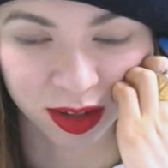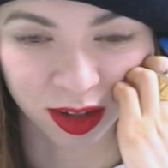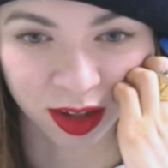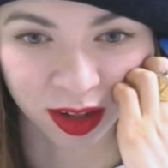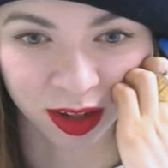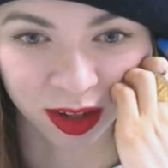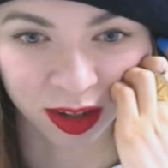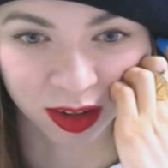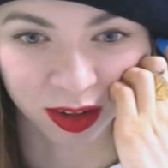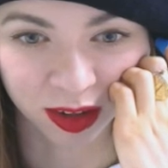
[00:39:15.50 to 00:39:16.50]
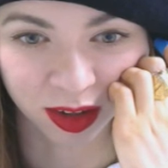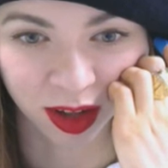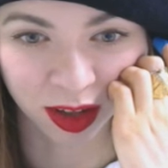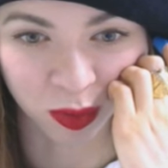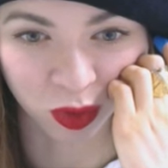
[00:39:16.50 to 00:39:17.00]
あ
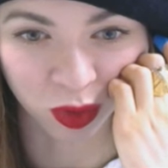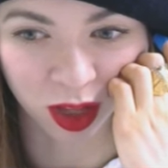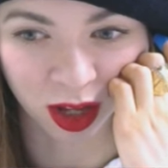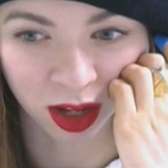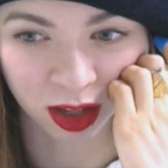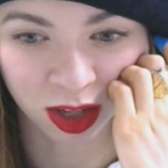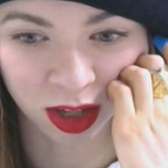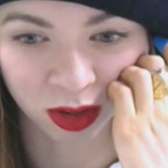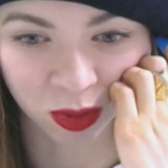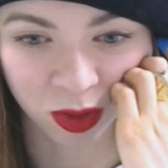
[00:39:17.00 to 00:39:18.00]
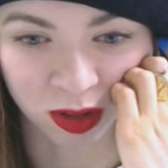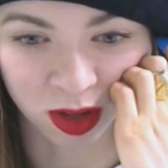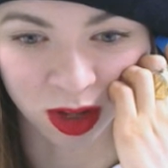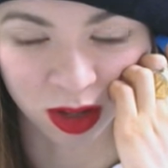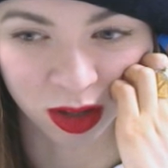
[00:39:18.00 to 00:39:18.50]
あでも抜けたいけそうです
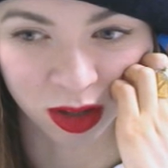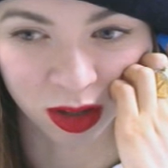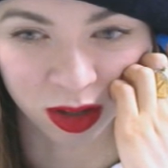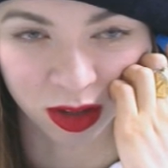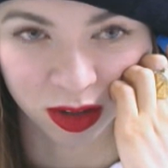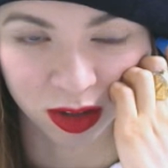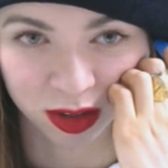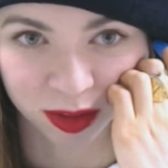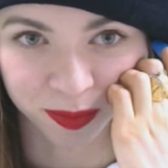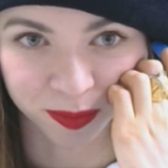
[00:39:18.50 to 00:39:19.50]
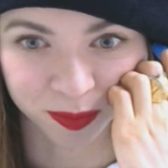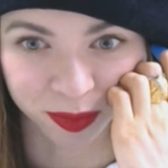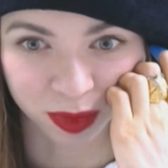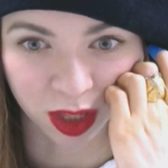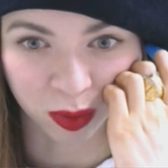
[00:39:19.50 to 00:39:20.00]
ねう
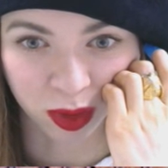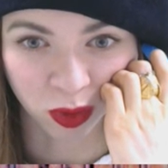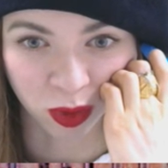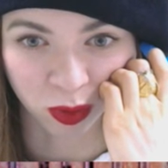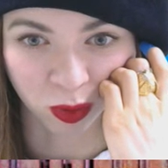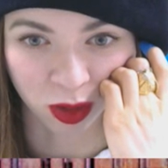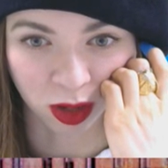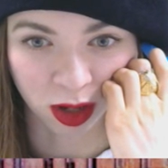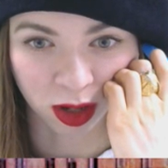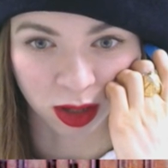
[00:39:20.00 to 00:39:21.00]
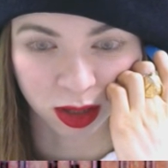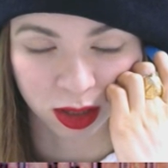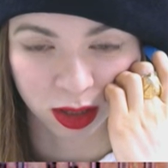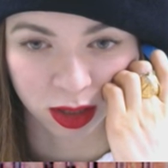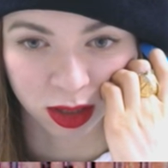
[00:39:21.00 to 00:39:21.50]
ん際どいところだな
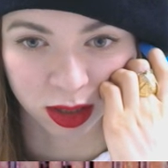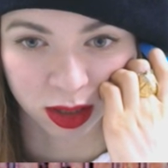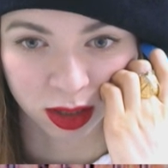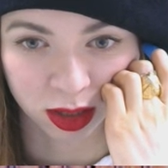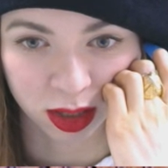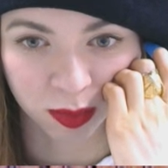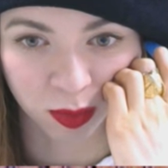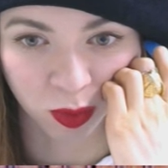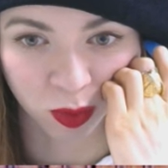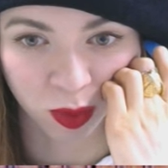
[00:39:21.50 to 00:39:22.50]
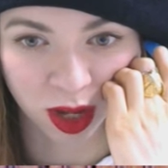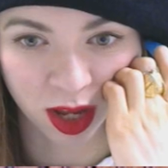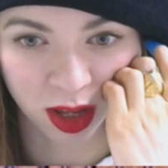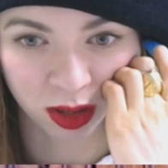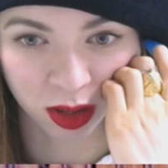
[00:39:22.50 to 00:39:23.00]
でもこ
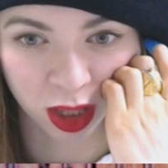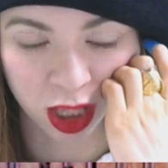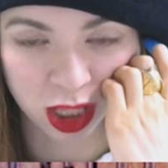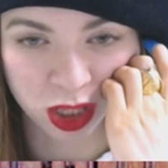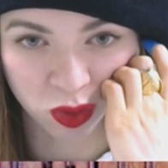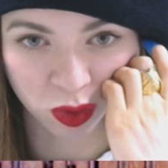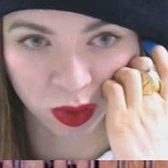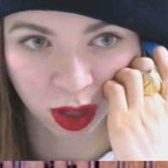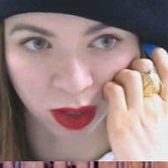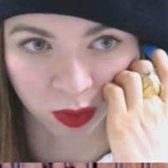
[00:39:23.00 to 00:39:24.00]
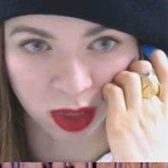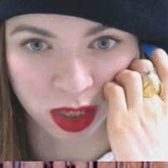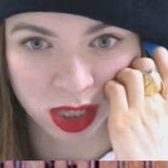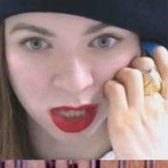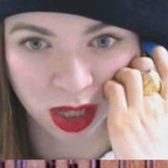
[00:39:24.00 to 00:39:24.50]
れ一応あの
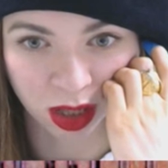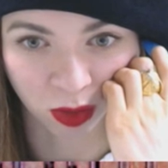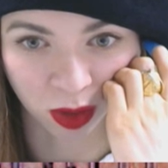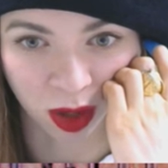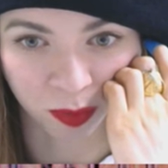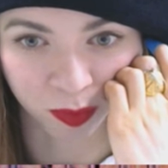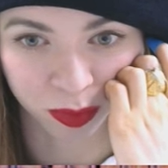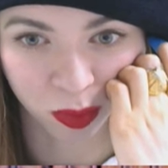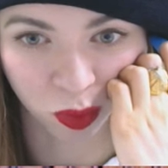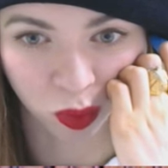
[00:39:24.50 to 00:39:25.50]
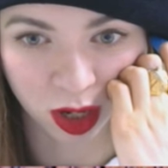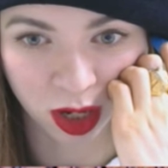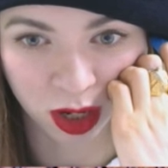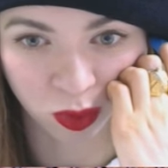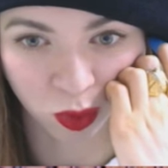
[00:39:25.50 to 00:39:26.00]
陰線なのでもうこれ
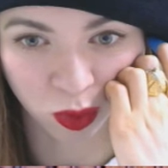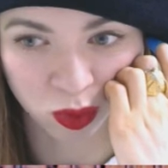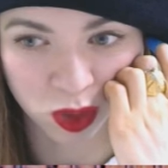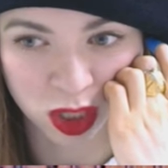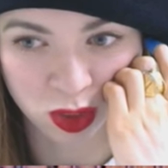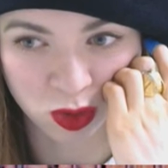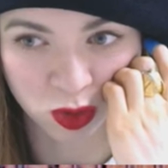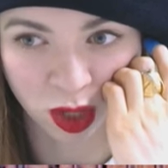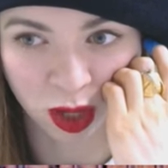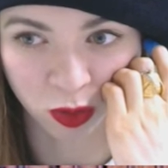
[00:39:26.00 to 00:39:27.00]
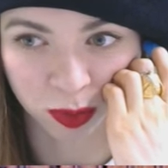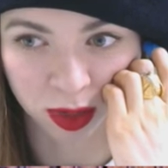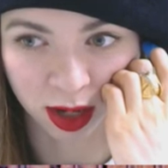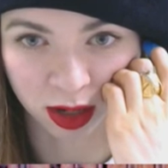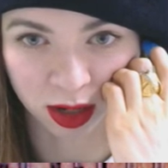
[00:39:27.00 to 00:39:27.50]
に購入し続けるみ
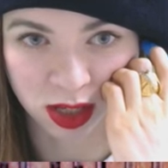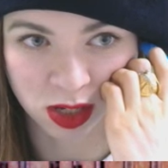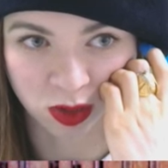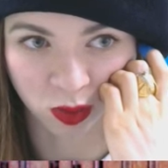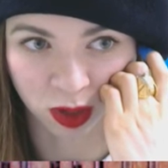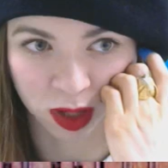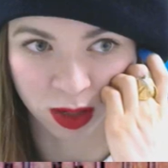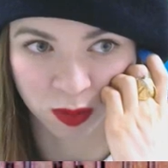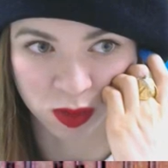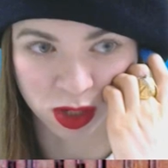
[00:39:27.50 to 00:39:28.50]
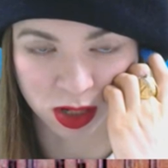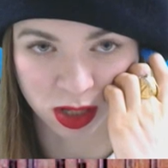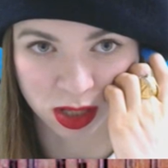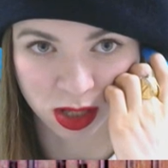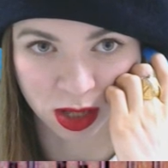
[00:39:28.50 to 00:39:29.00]
たいな感じの方がいいかもしれない
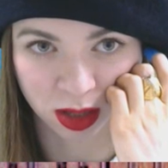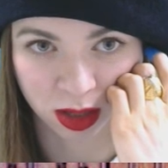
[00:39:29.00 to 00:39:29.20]
ですね